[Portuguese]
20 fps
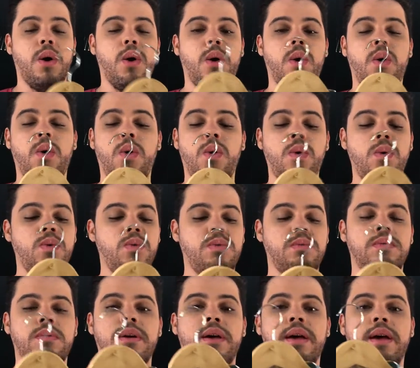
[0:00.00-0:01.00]

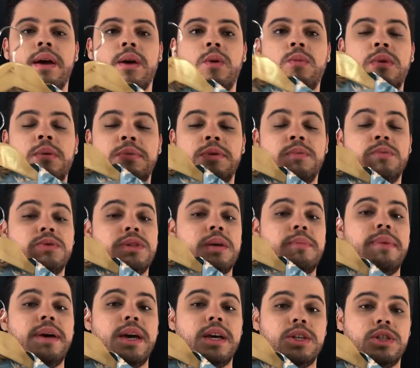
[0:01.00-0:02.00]
ou é, com uma bermuda
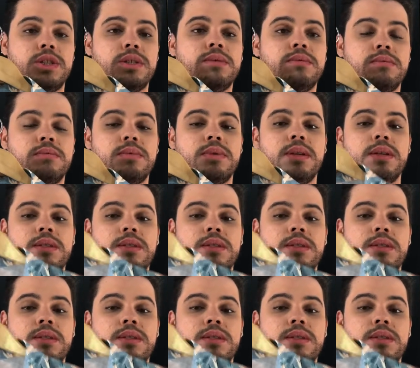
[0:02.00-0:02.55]
bege, né?